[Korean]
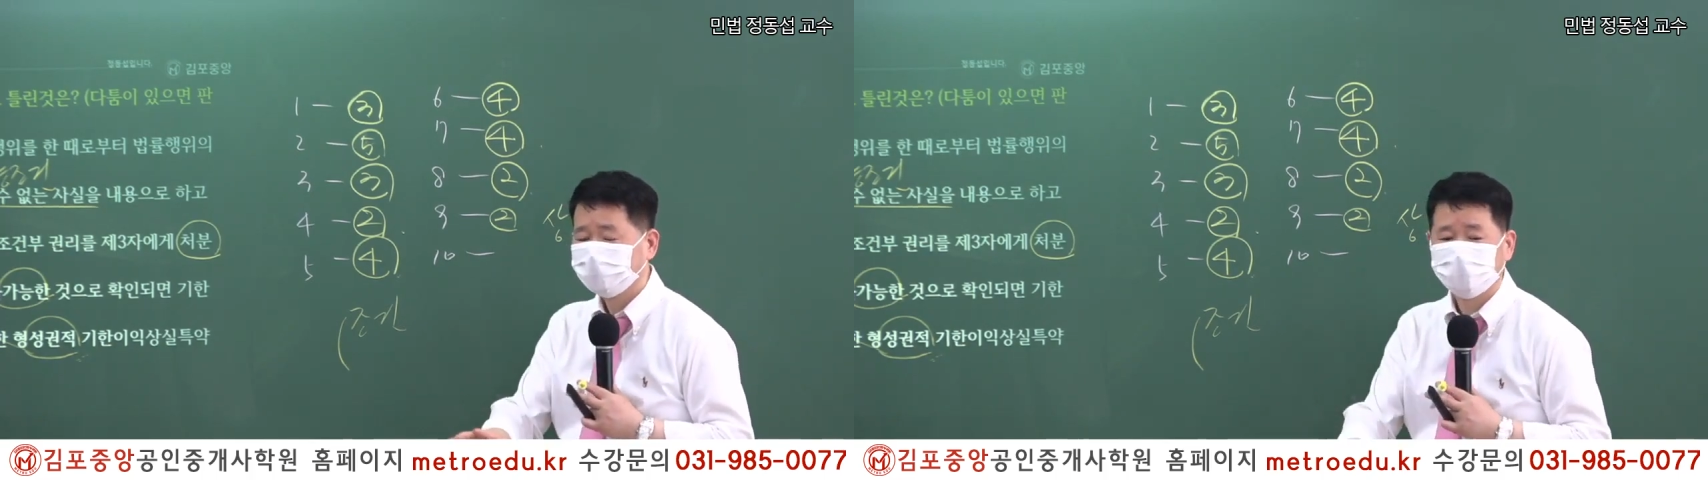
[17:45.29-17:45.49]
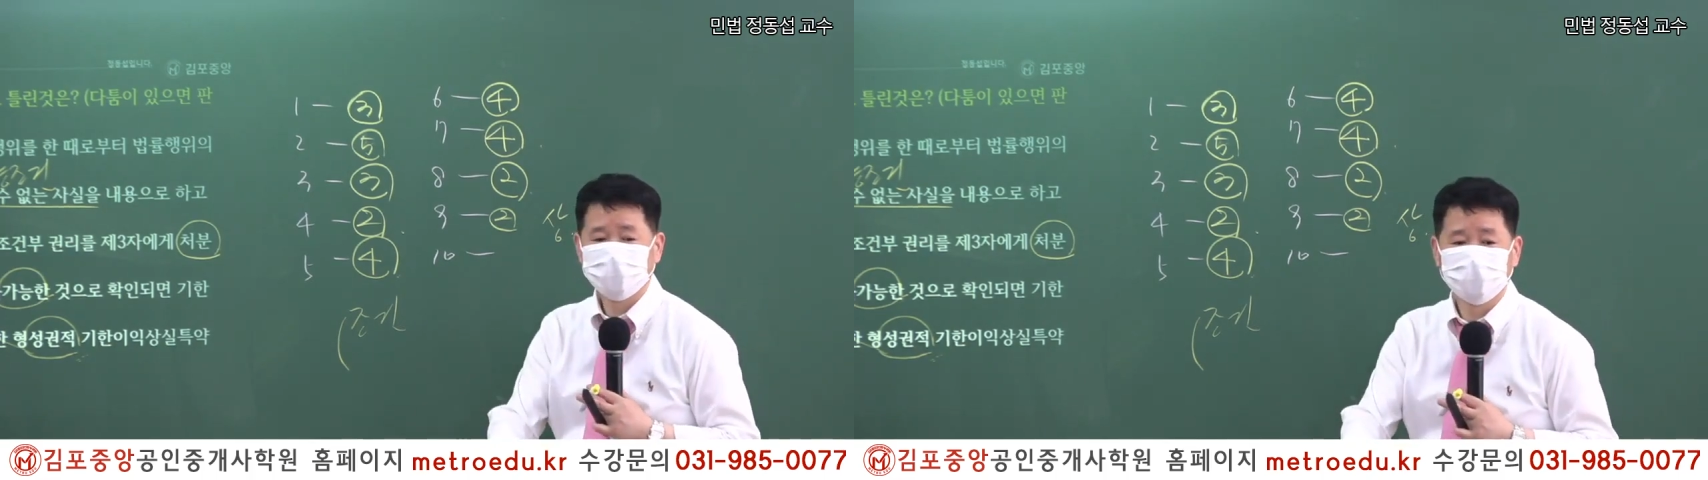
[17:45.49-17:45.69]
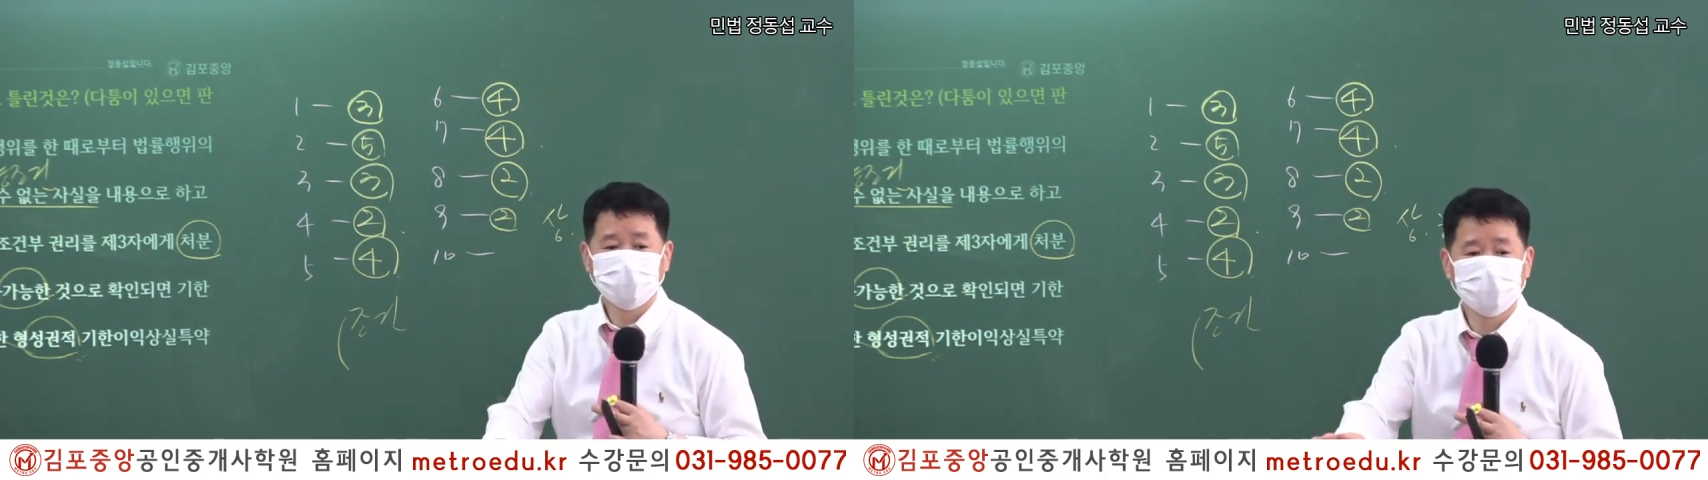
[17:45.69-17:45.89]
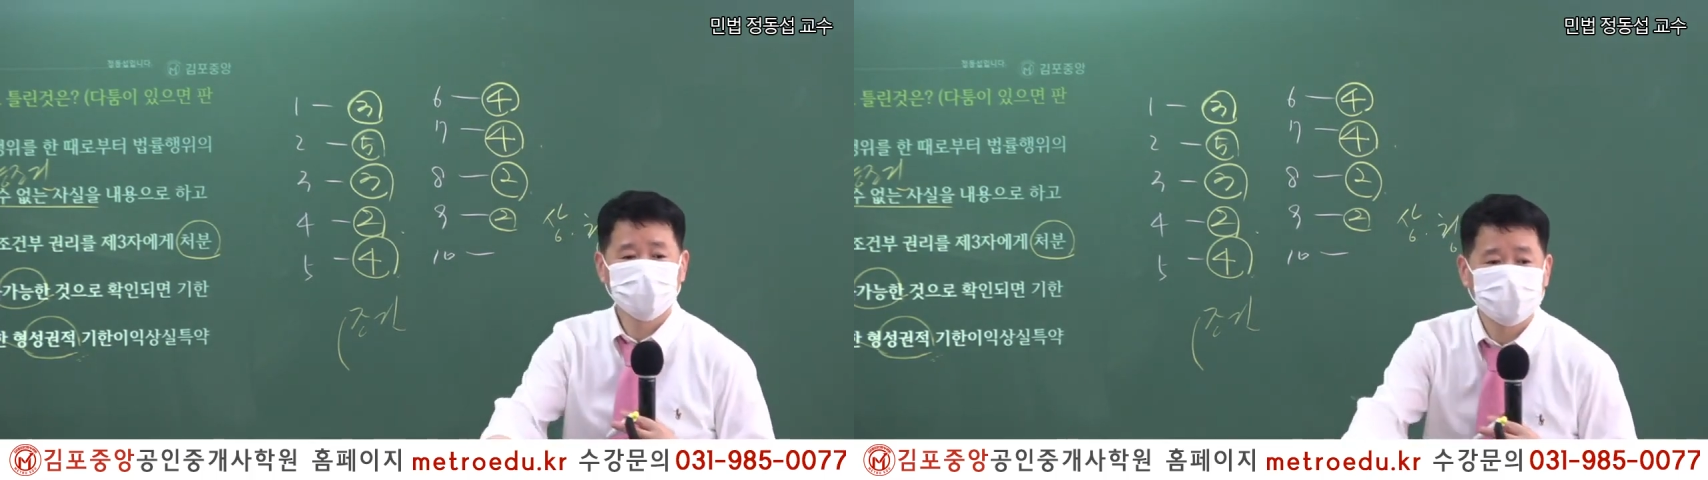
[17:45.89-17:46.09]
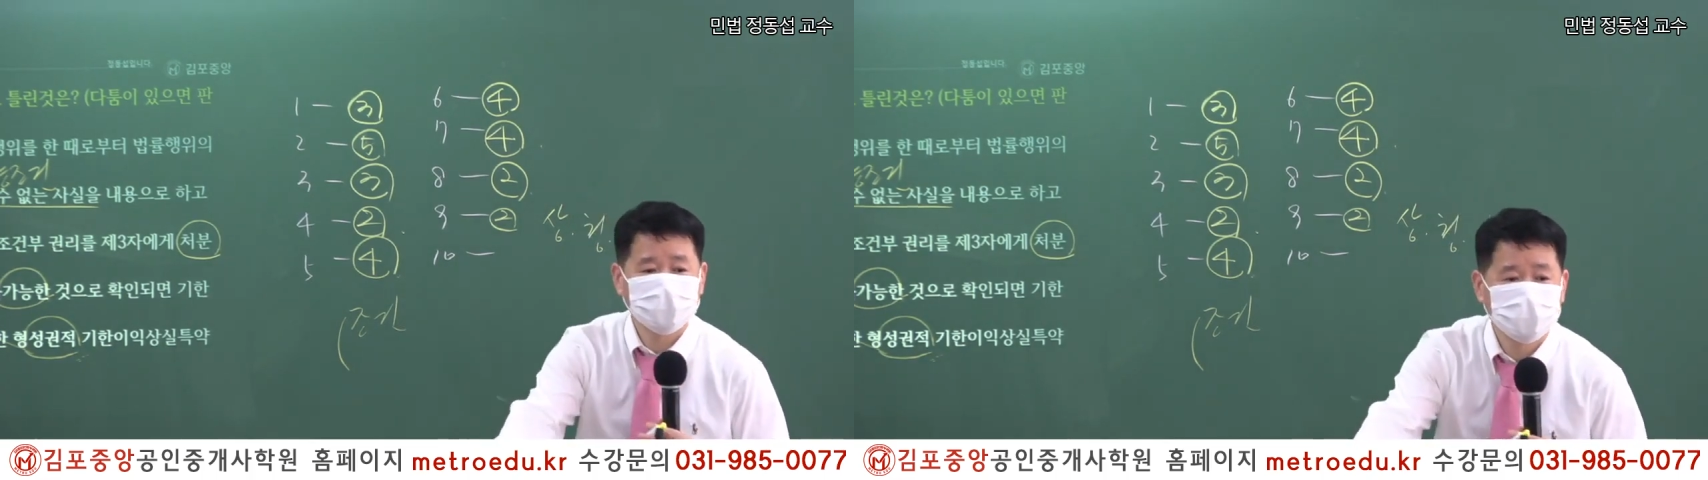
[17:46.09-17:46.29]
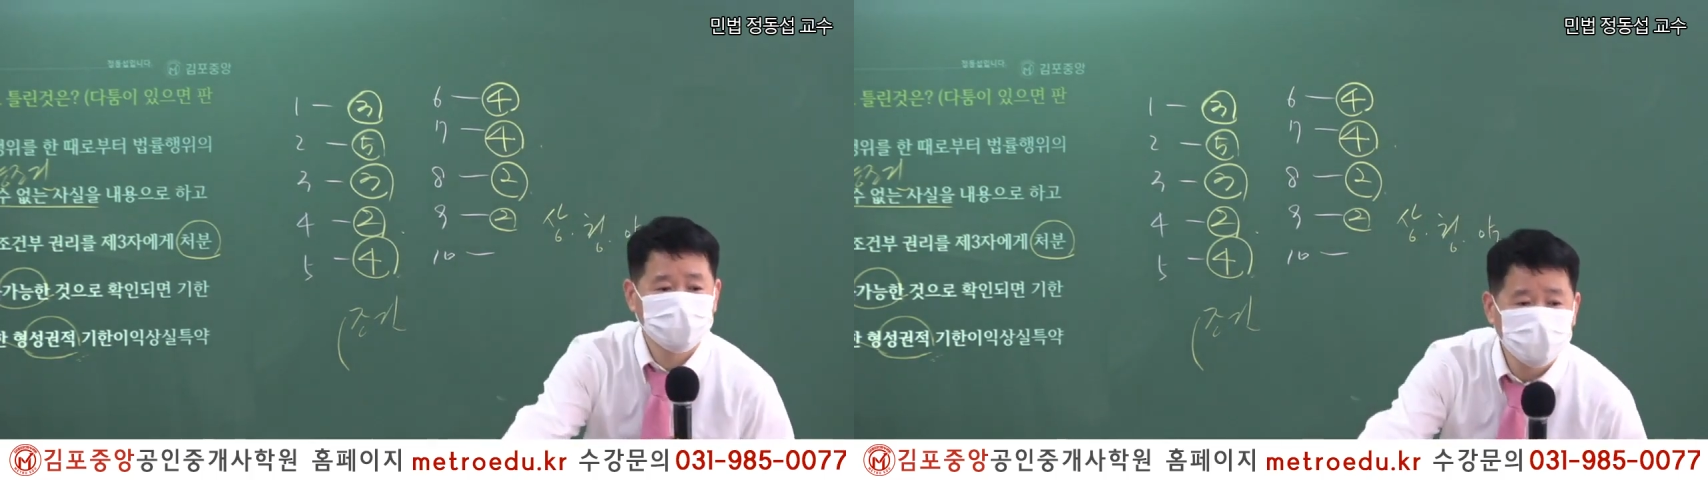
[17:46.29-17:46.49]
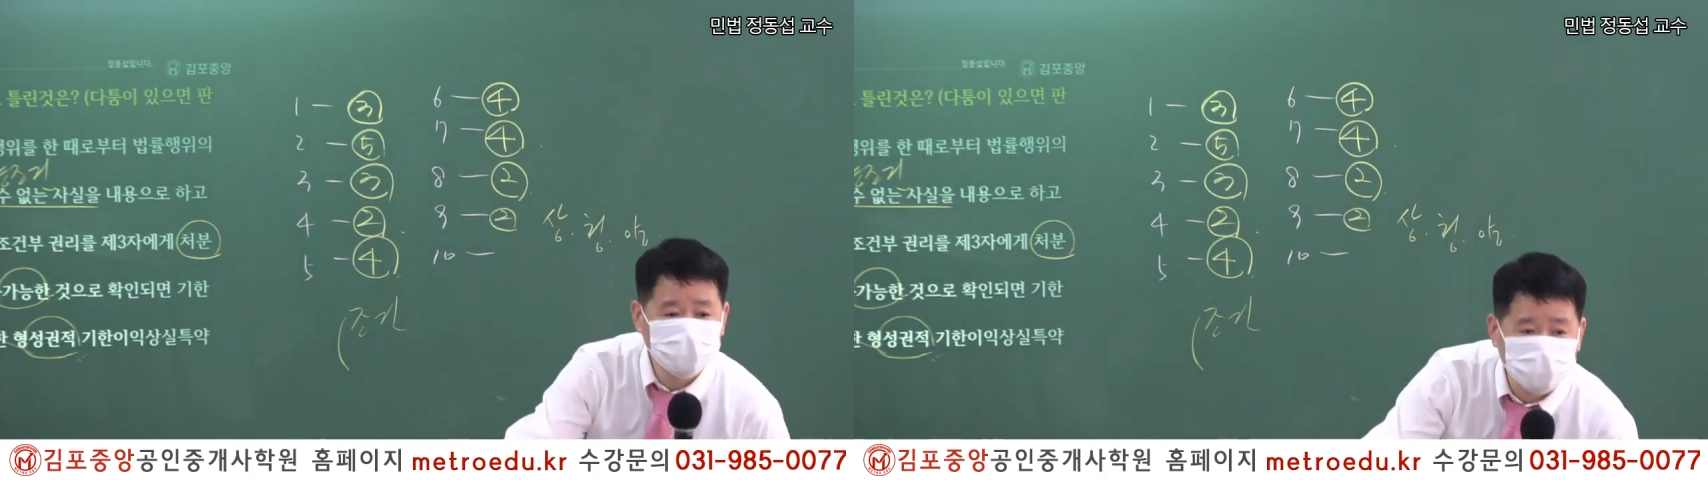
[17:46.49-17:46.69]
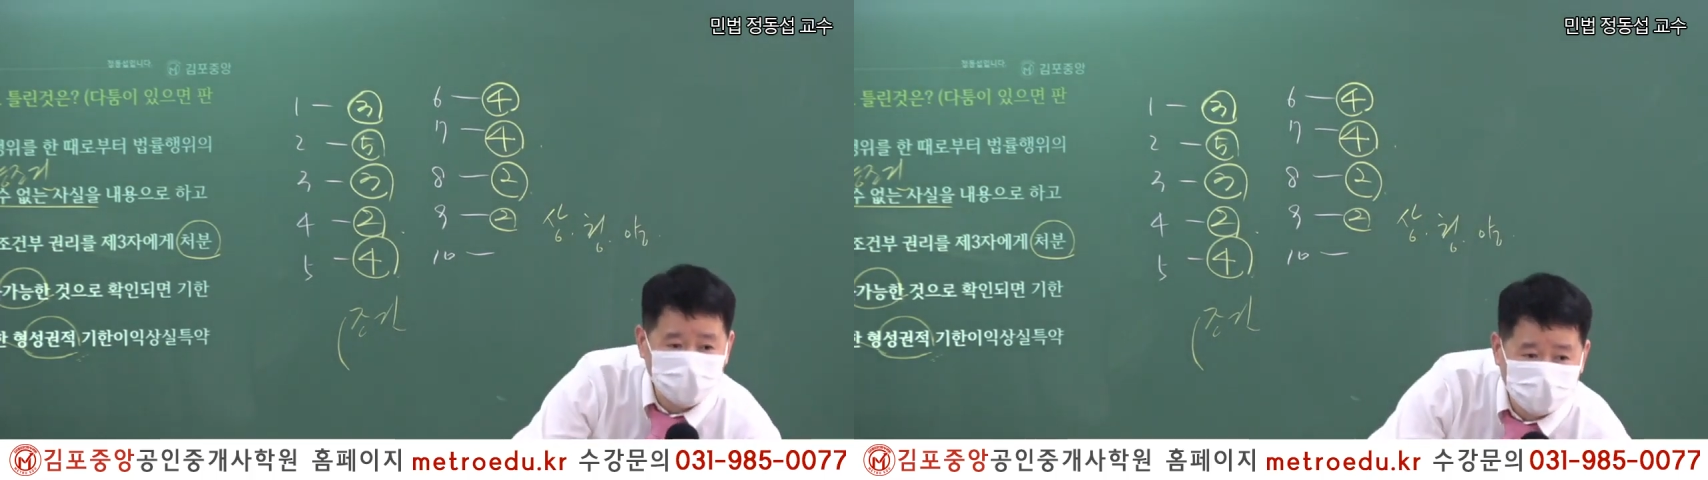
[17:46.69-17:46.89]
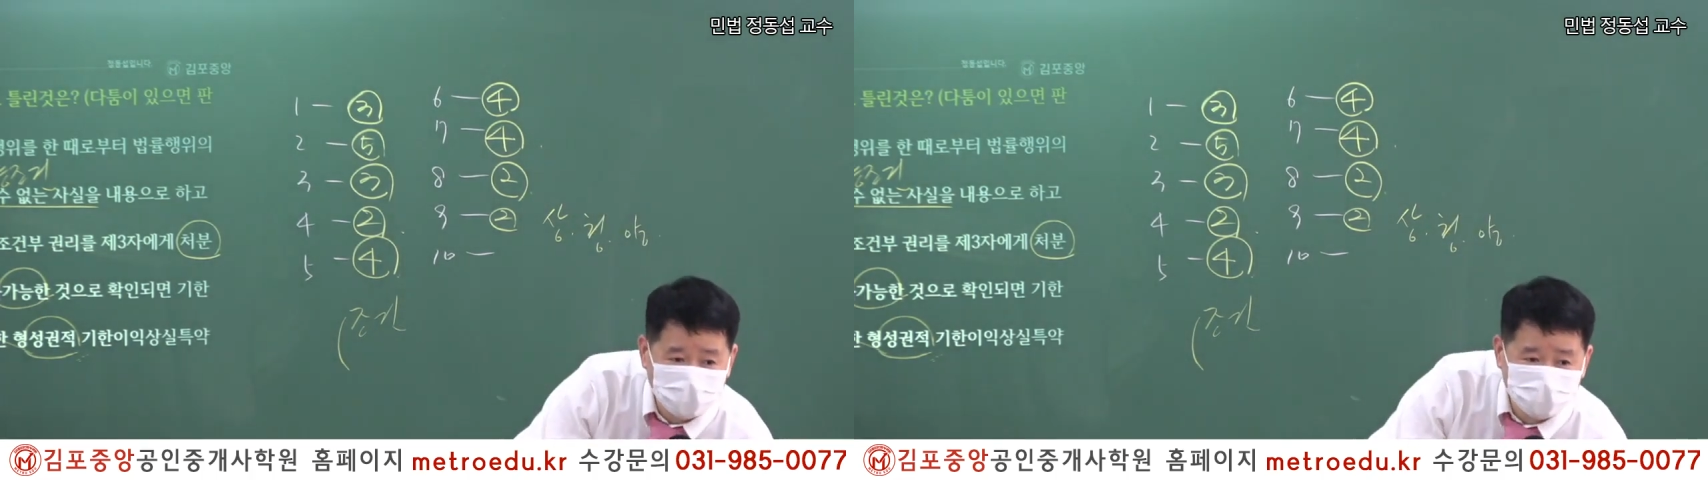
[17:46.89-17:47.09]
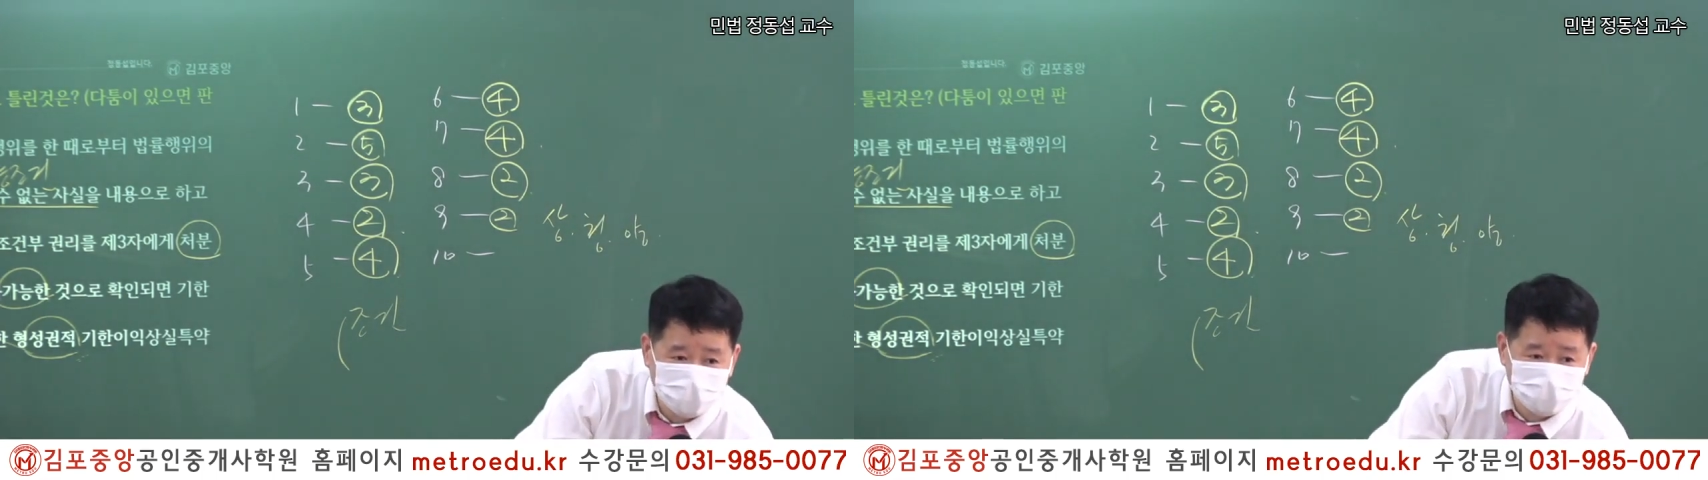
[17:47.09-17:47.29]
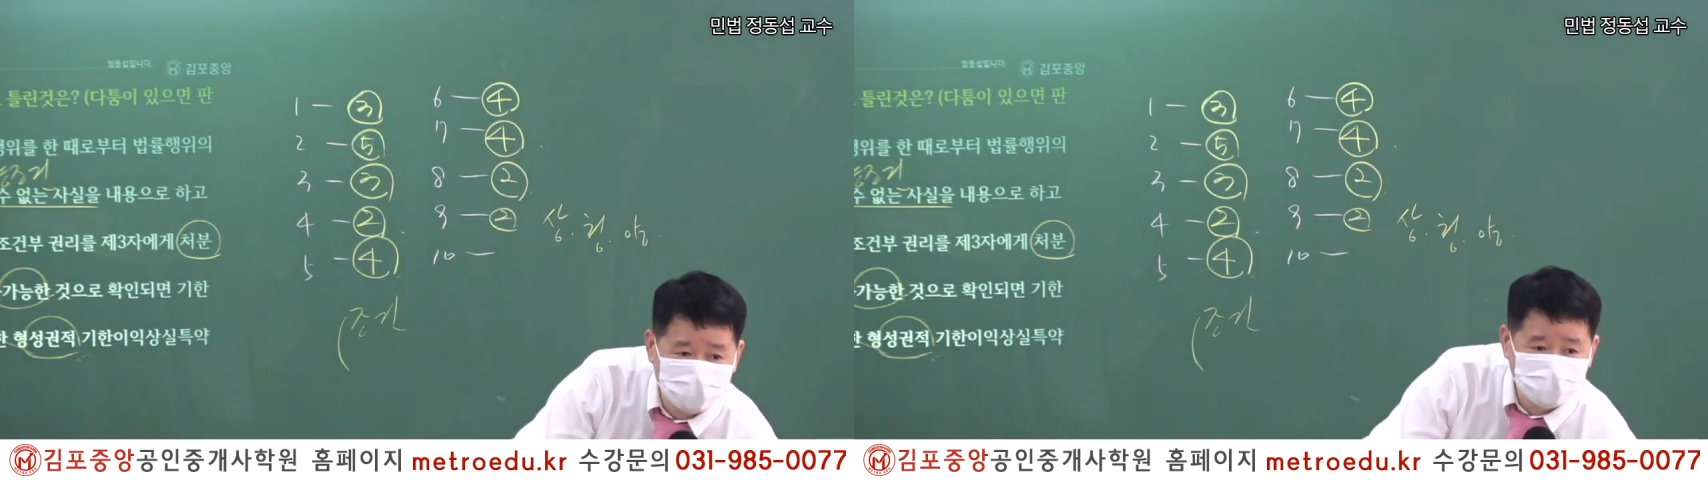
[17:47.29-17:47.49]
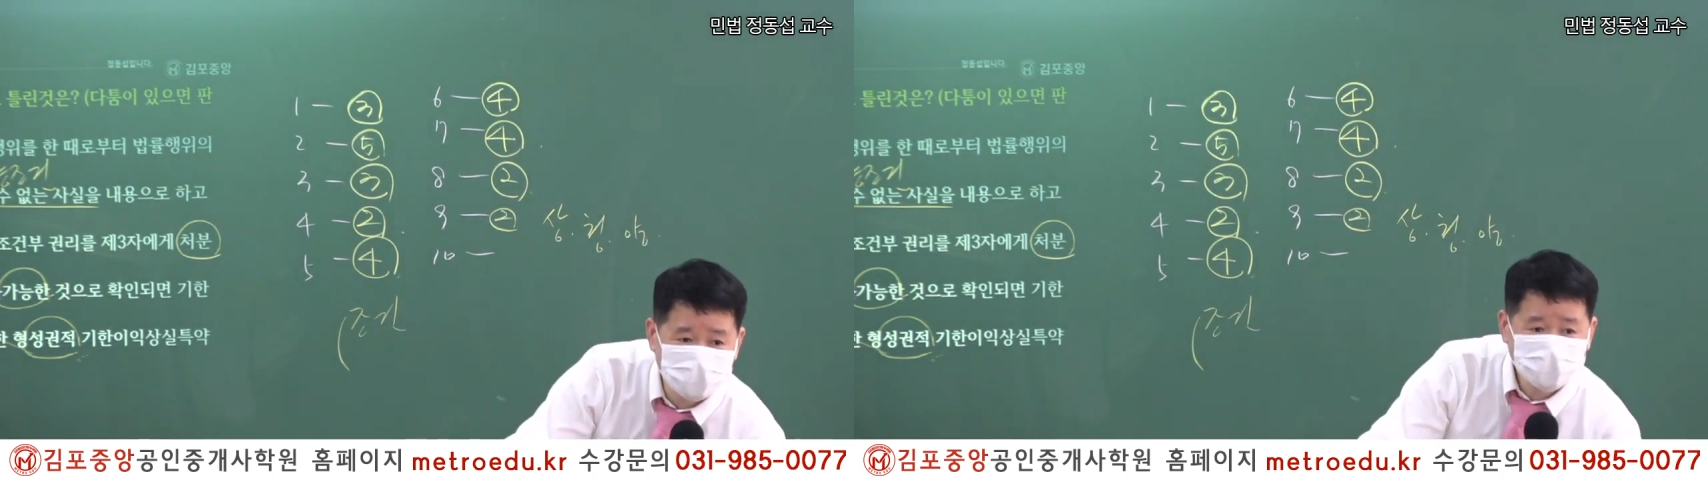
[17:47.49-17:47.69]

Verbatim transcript: 여러분들 모의고사 내일면 뭐 또 보잖아요.